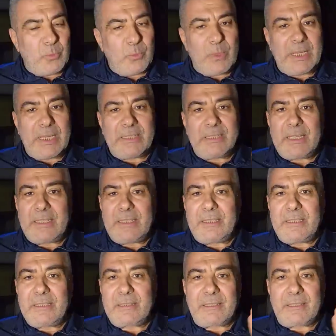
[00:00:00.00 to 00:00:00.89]

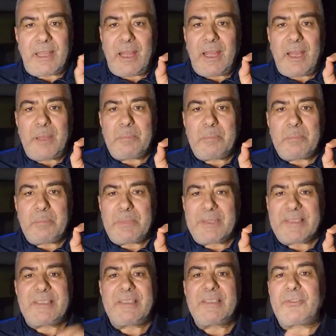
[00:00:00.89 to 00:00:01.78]
ولديه طعام
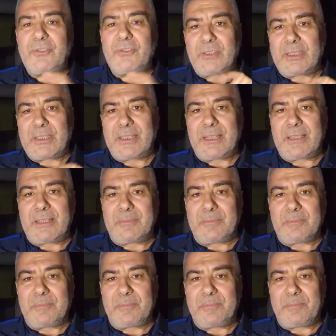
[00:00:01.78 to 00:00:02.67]
بسيط
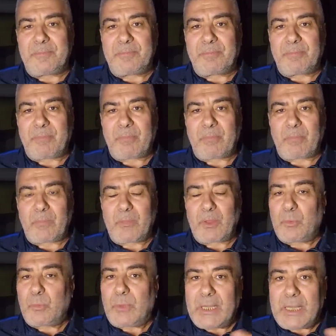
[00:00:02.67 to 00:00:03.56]
جدا
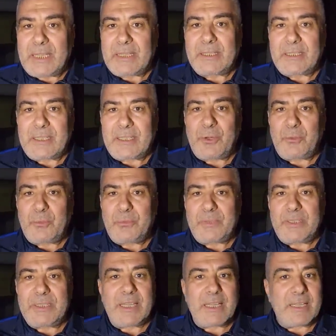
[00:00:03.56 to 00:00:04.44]
ولكنه
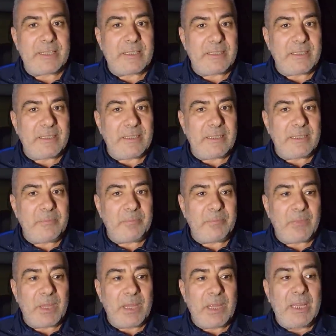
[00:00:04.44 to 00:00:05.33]
في داخله
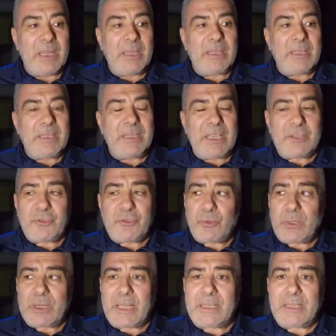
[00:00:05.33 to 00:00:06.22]

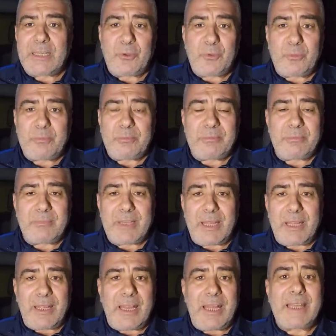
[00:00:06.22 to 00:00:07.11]
يشعر انه
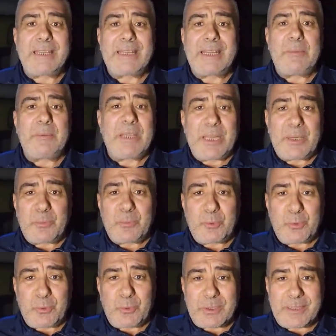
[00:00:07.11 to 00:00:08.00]
اغنى من
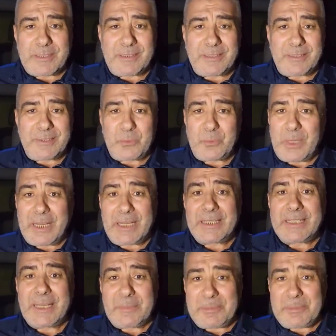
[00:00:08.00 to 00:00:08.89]
الملوك
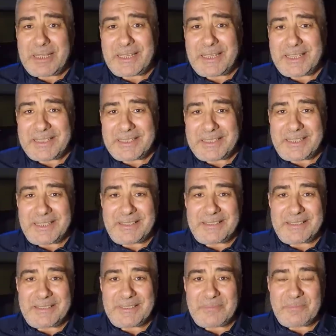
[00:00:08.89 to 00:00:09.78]
واغنى من
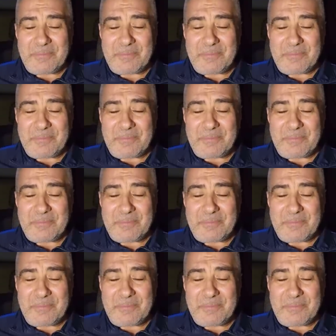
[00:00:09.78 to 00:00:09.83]
الاغنياء